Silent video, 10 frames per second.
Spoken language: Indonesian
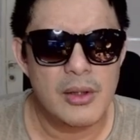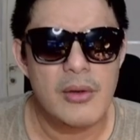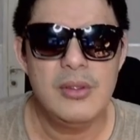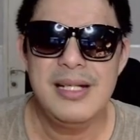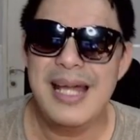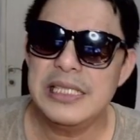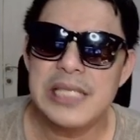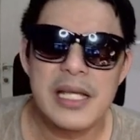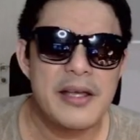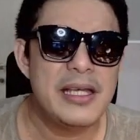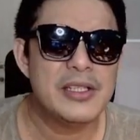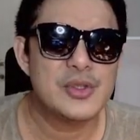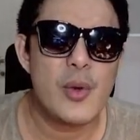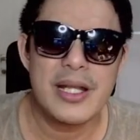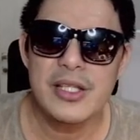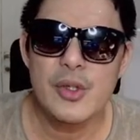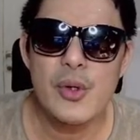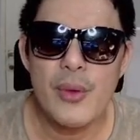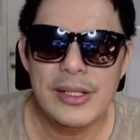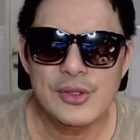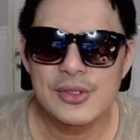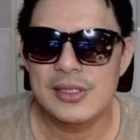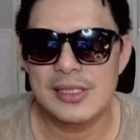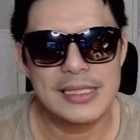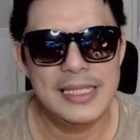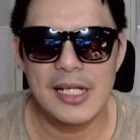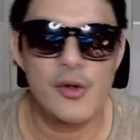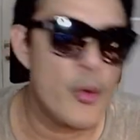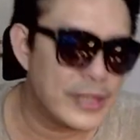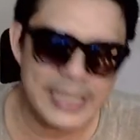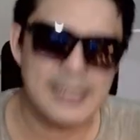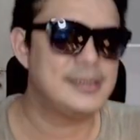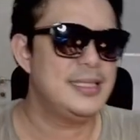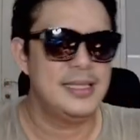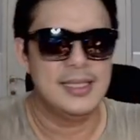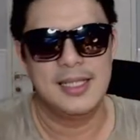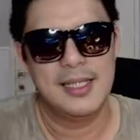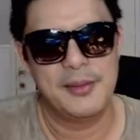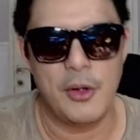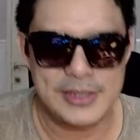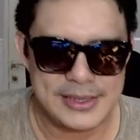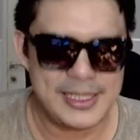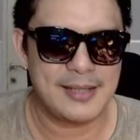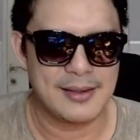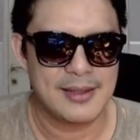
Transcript: oh nice suara Yongho itu gila gokil sih boset